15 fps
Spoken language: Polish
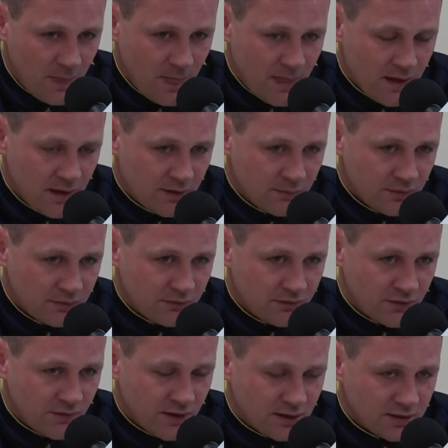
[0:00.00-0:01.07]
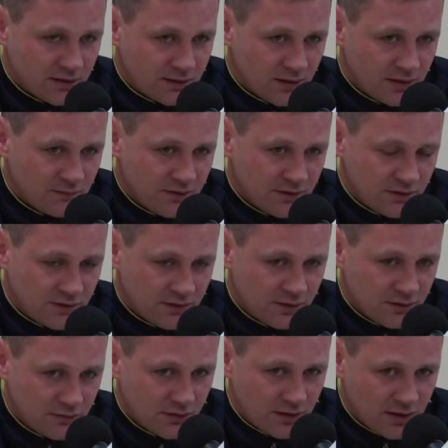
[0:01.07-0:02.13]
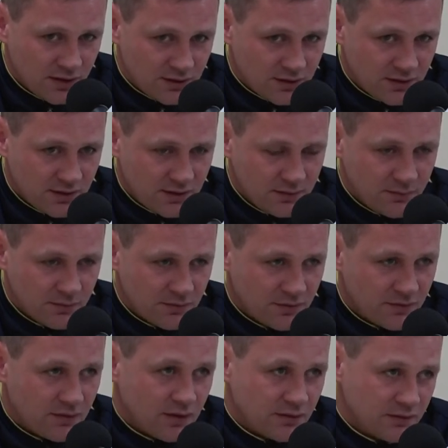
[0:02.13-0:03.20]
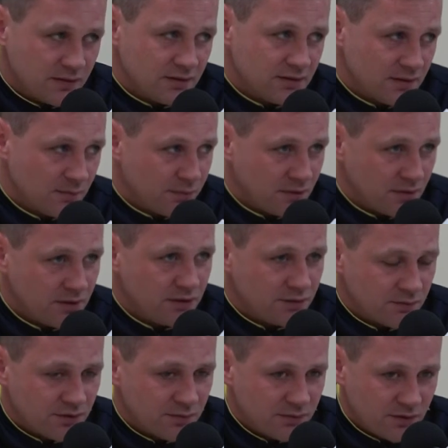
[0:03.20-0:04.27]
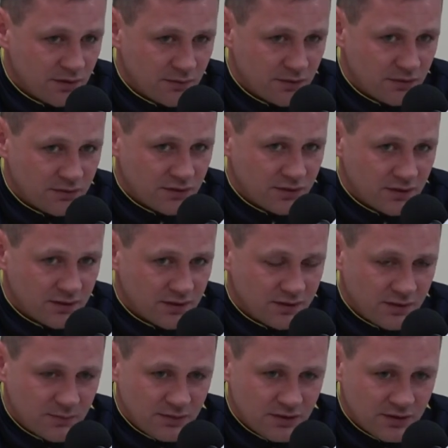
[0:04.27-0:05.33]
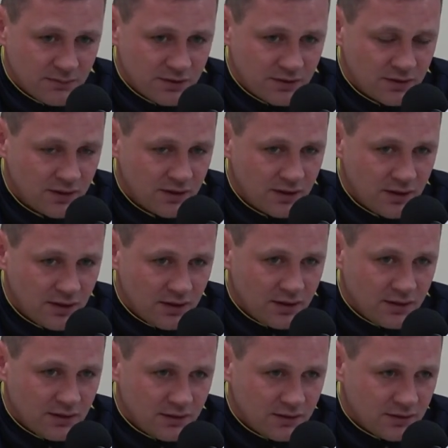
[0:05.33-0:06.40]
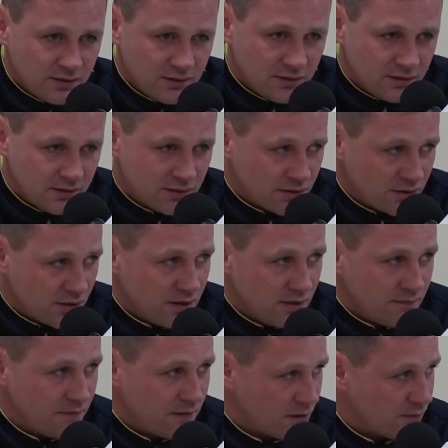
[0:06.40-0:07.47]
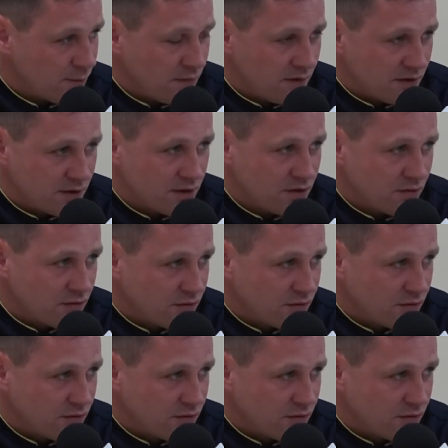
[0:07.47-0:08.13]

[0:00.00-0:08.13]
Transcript: E, był w czwartek na wizycie u lekarza i po prostu taką decyzję podjęliśmy, że będziemy go oszczędzać, nie będziemy e, szli w jego poważniejszą